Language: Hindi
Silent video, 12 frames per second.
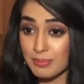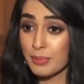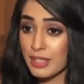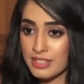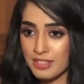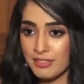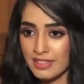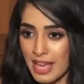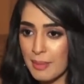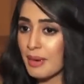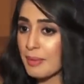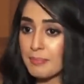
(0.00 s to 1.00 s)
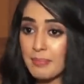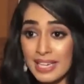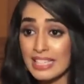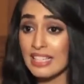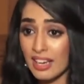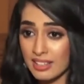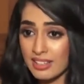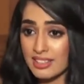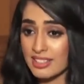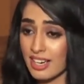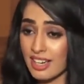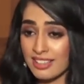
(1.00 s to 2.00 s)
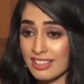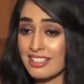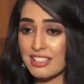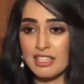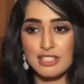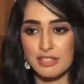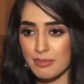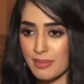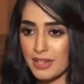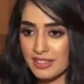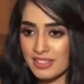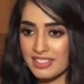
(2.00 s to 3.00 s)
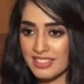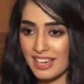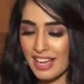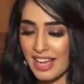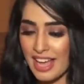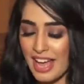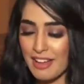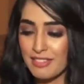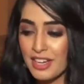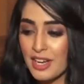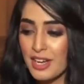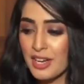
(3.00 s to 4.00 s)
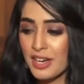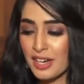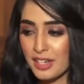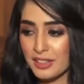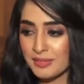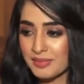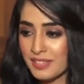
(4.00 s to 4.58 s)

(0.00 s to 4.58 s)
because of them and many others there are there's a list of mentors that i have uh,